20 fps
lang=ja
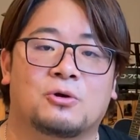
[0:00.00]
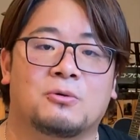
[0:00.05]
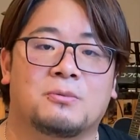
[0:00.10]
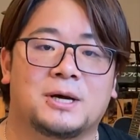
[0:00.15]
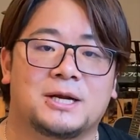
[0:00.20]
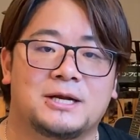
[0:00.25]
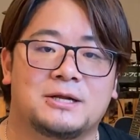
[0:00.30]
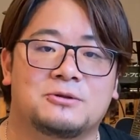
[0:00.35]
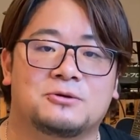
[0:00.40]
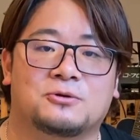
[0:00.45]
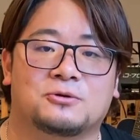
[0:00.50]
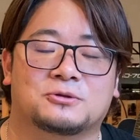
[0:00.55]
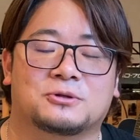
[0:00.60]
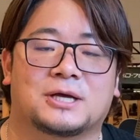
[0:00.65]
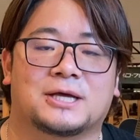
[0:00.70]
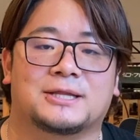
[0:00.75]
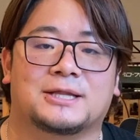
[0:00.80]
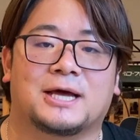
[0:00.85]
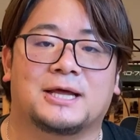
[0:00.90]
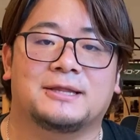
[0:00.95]
ばれること
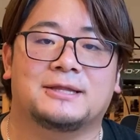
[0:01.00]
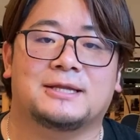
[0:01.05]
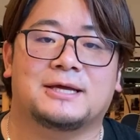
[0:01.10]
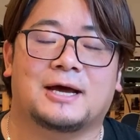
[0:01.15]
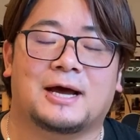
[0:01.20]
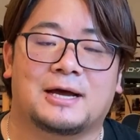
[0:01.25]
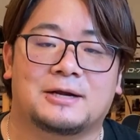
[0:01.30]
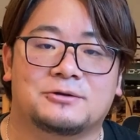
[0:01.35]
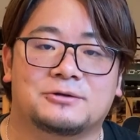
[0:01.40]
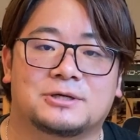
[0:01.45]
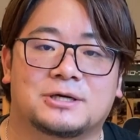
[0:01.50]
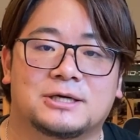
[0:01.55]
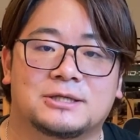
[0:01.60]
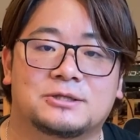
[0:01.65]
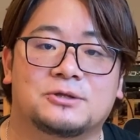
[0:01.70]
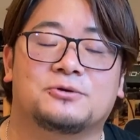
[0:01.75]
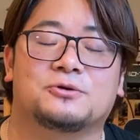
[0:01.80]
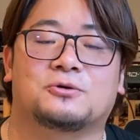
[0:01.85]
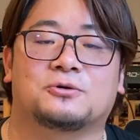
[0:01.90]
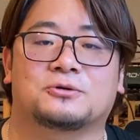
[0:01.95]
は何であるか
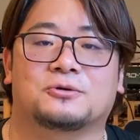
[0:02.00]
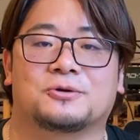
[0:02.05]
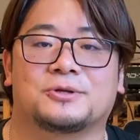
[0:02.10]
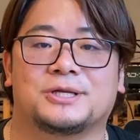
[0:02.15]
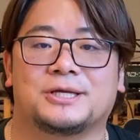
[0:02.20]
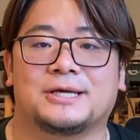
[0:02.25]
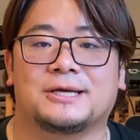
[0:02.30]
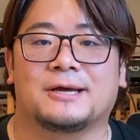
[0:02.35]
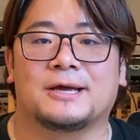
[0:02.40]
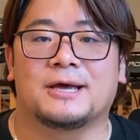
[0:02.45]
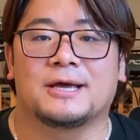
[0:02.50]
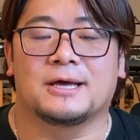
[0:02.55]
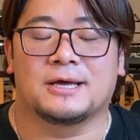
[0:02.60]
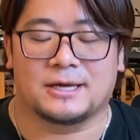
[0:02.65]
ということに